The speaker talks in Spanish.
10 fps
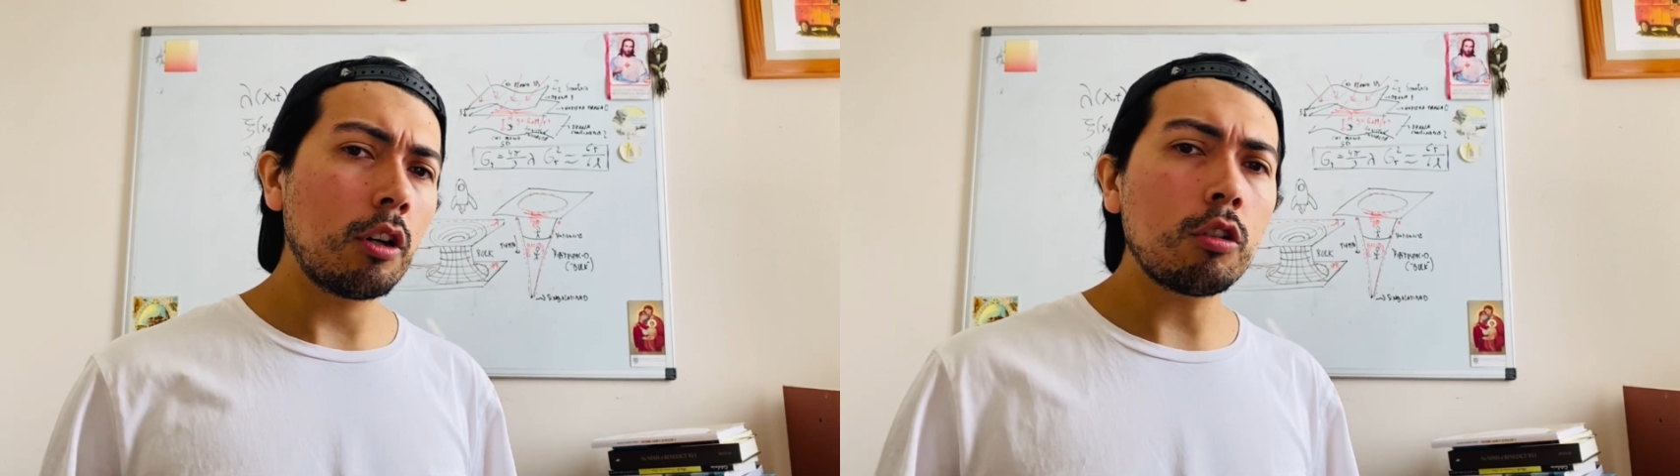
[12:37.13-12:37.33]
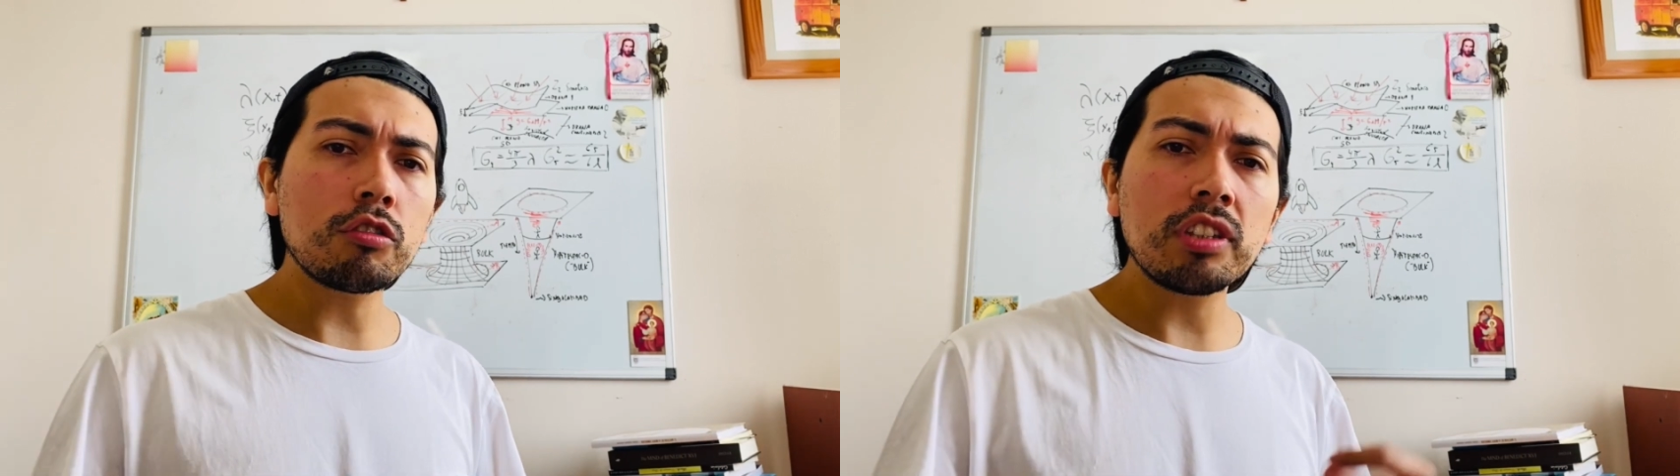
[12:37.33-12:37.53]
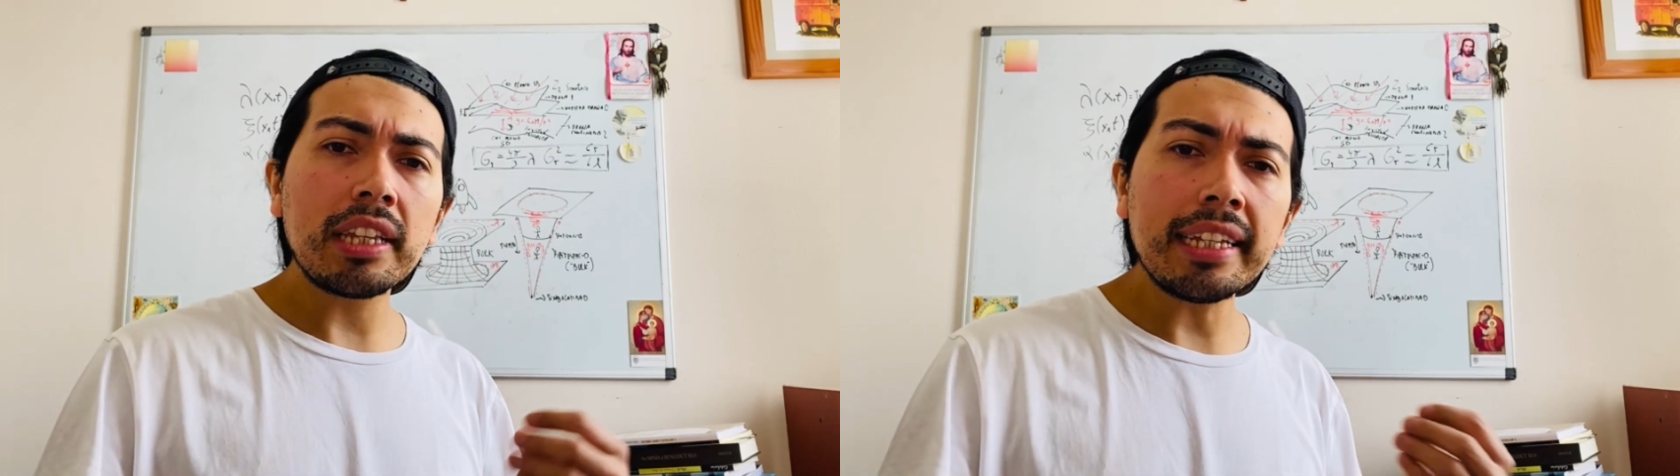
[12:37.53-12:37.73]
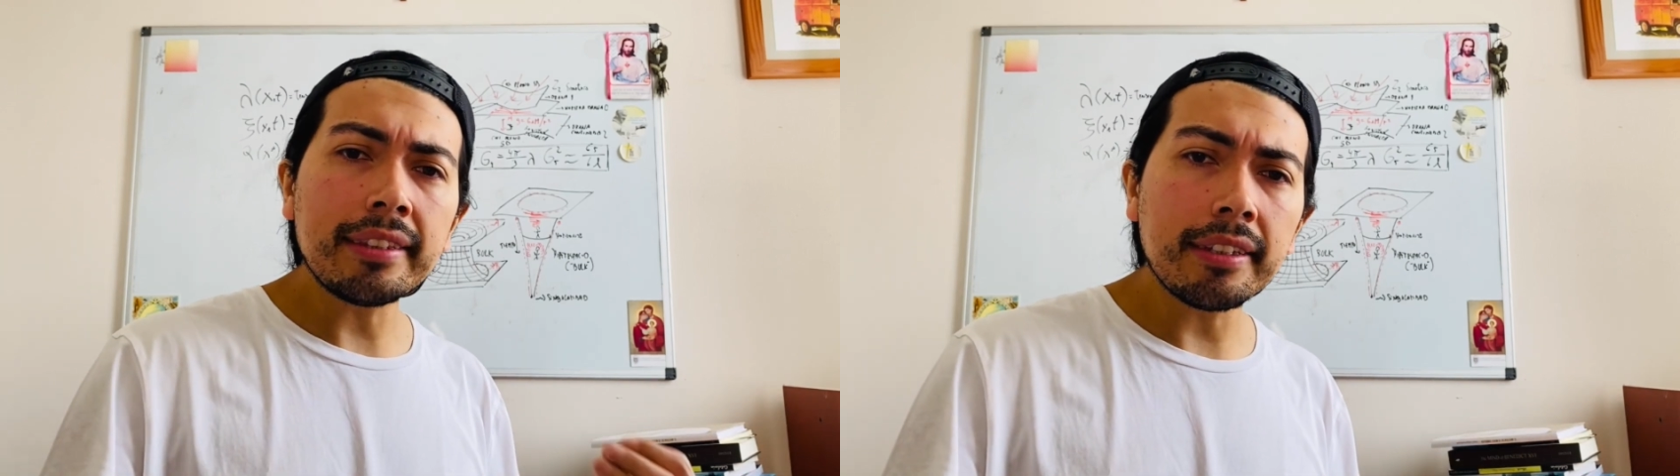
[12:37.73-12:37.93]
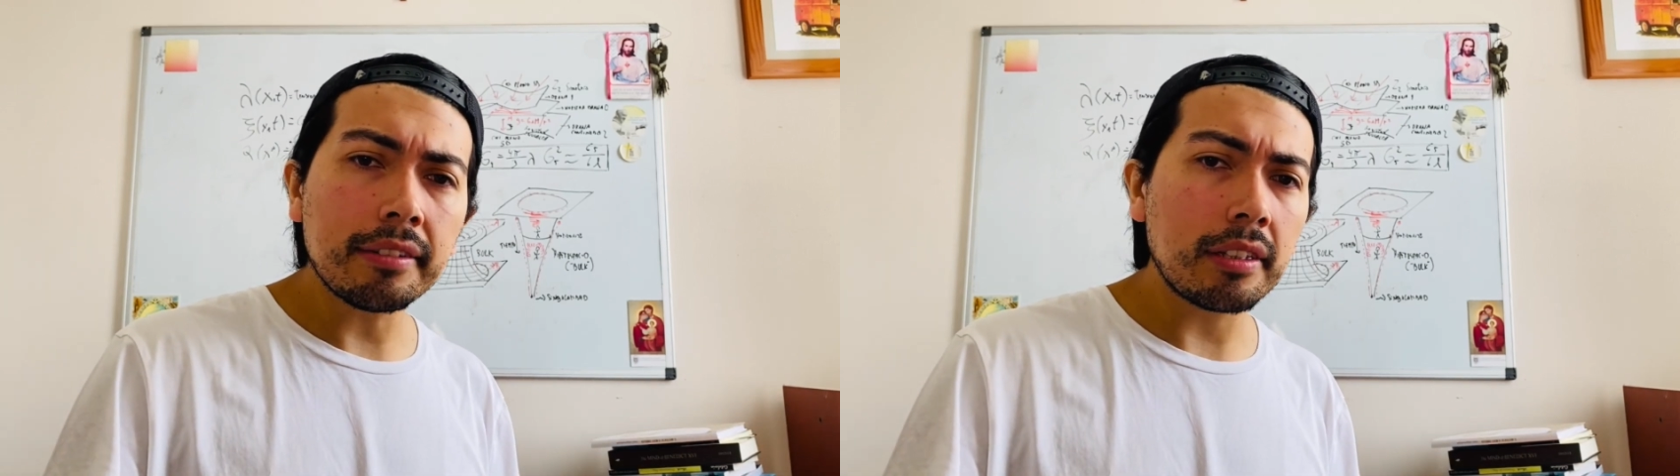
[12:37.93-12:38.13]

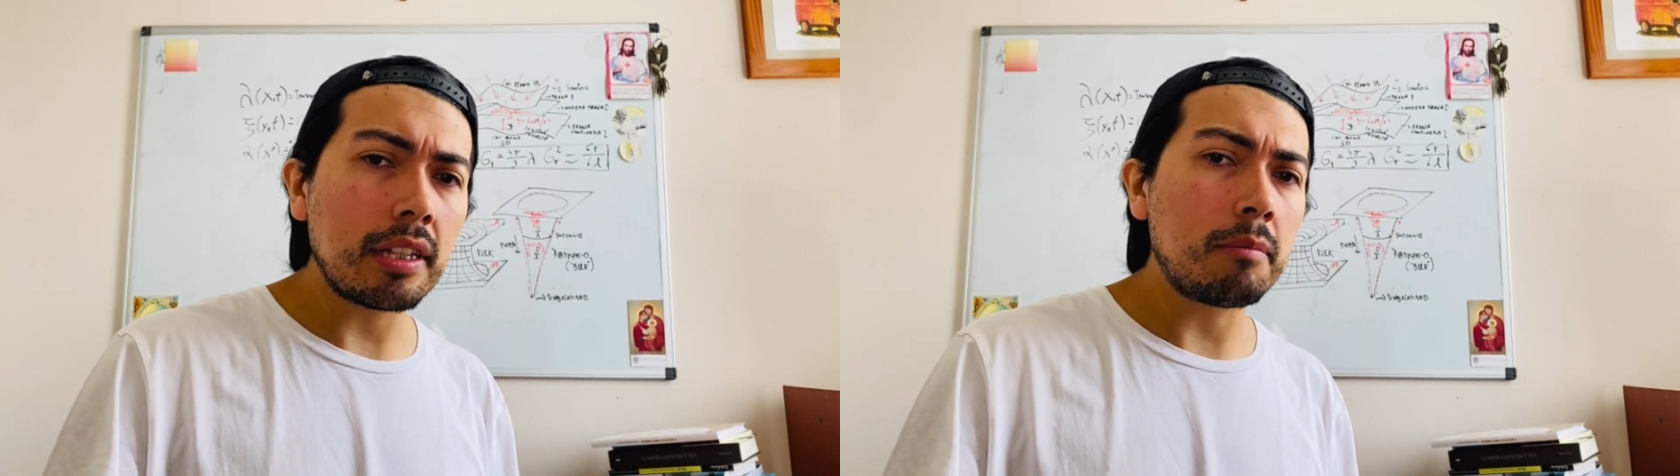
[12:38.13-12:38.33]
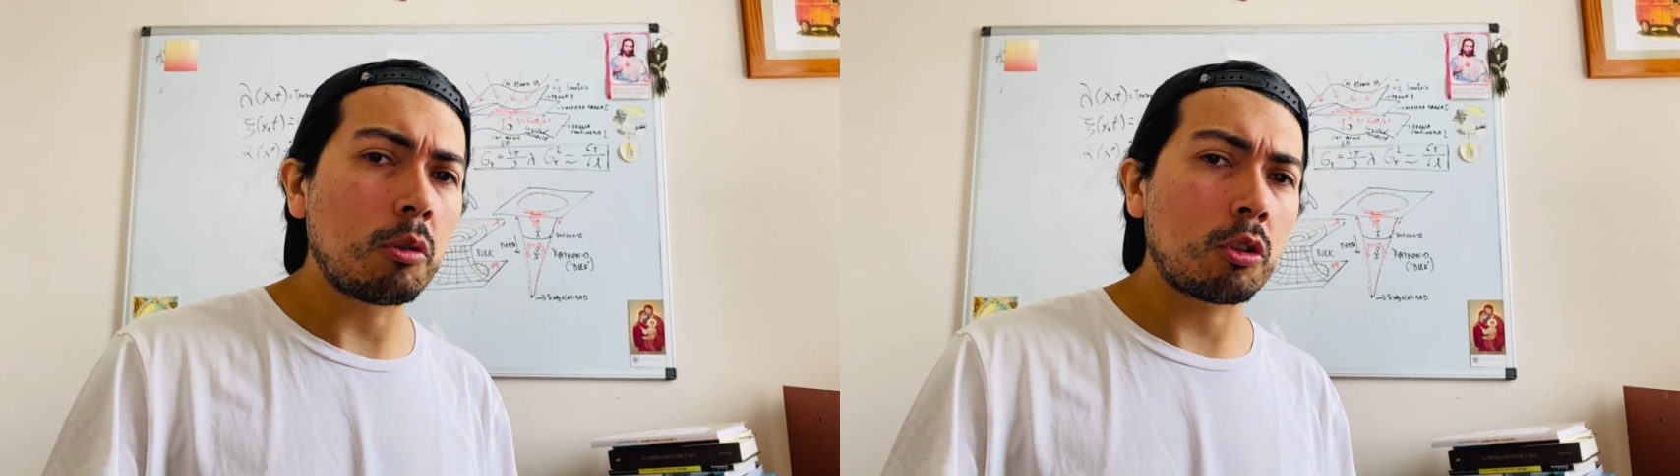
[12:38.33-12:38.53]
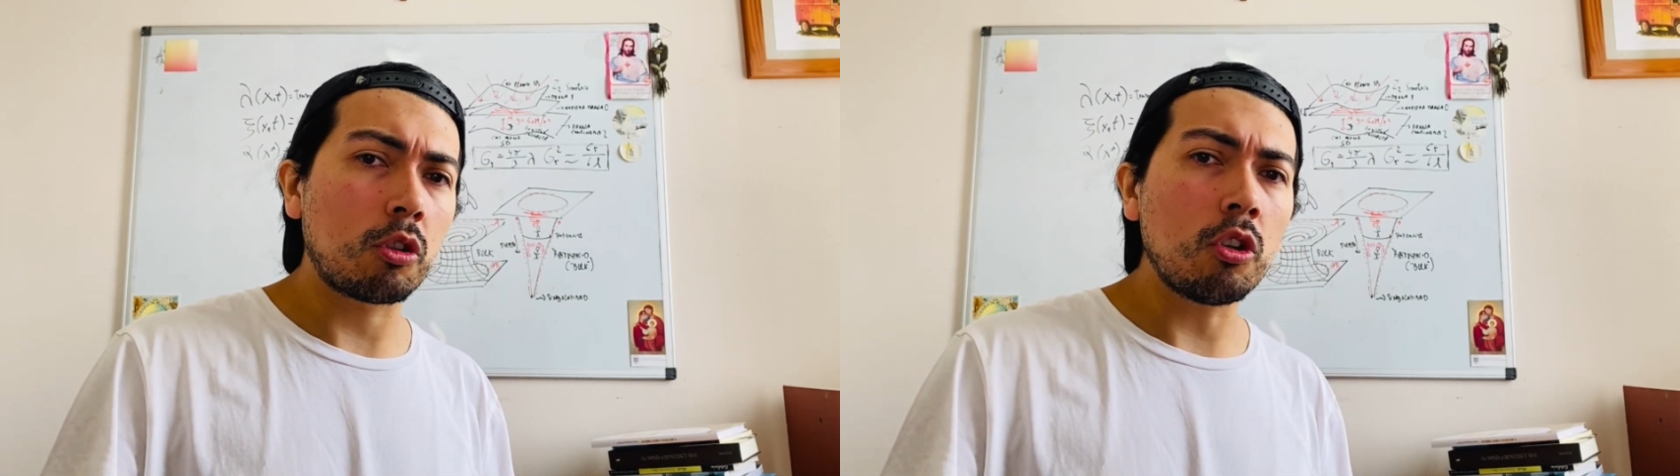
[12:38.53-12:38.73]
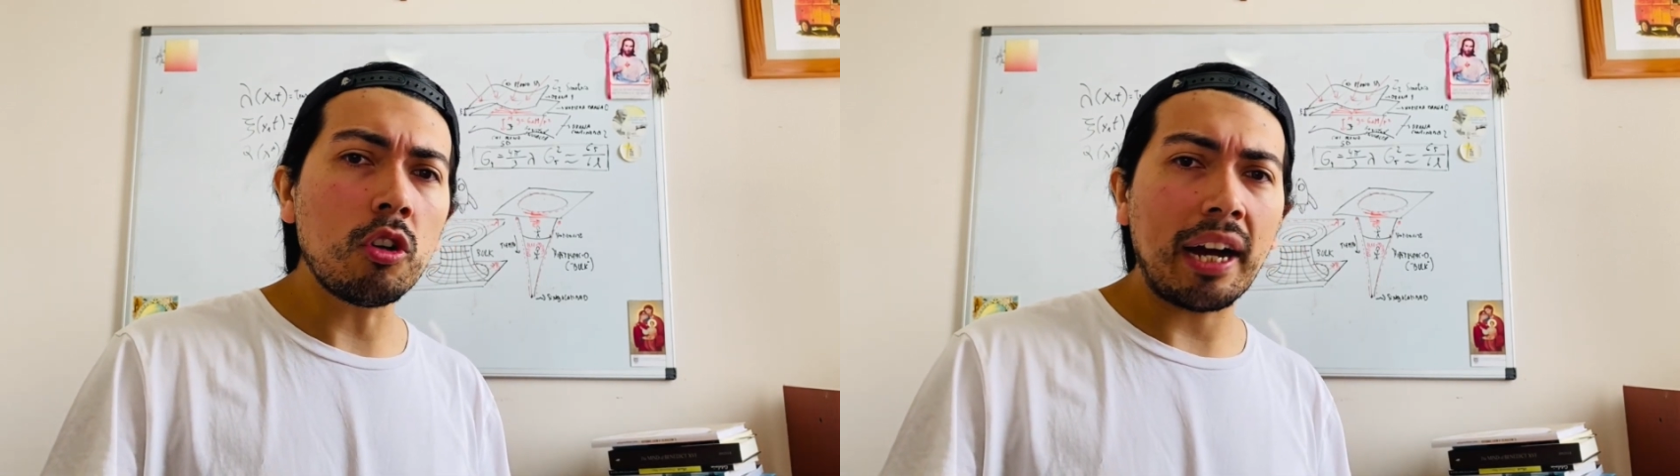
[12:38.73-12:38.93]
Occidente se desmoronó